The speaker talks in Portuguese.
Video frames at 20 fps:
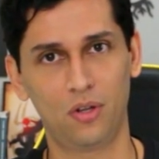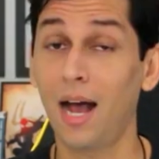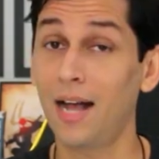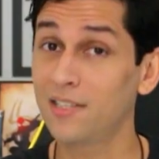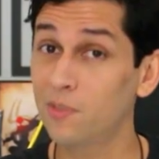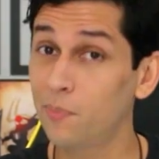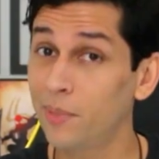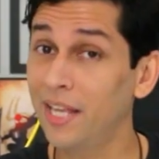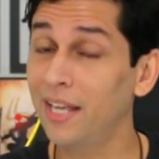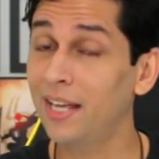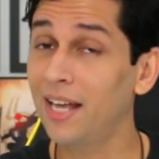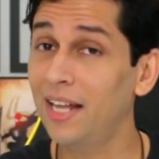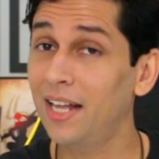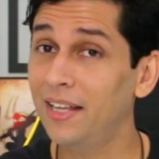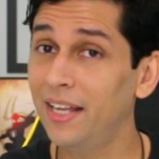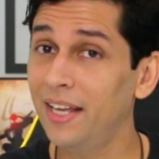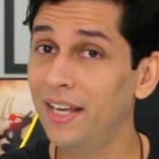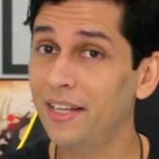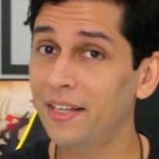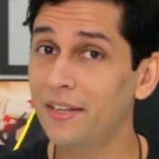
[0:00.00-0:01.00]
As
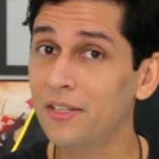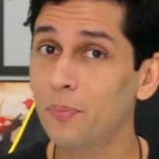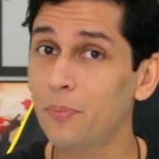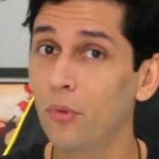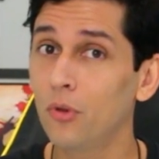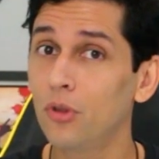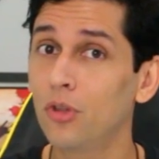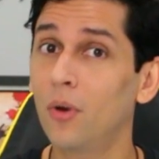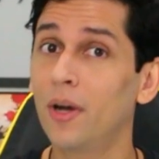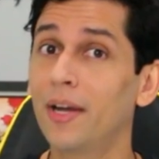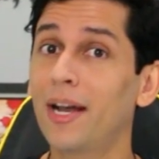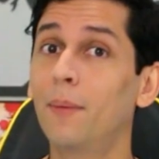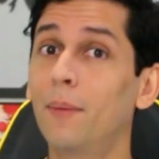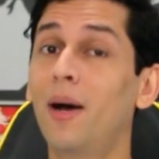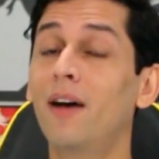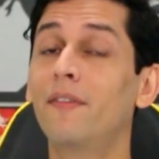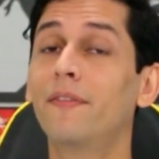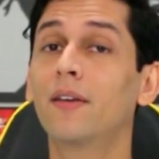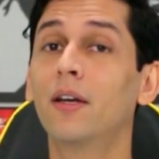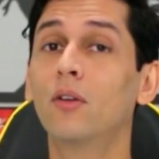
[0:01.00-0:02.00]
brincadeiras podiam acabar
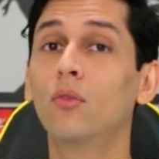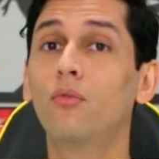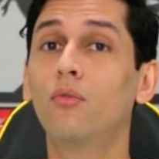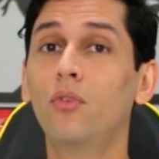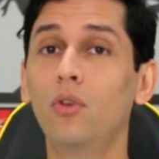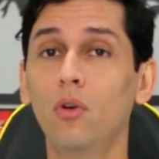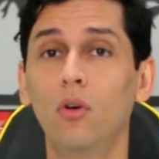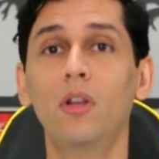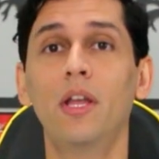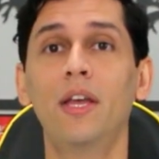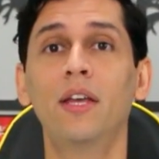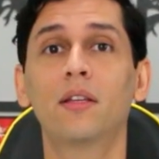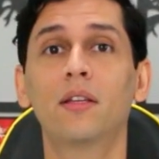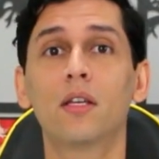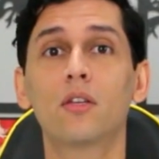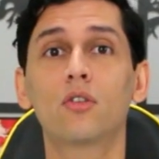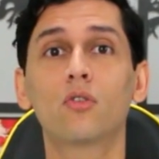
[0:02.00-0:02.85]
ficando violentas,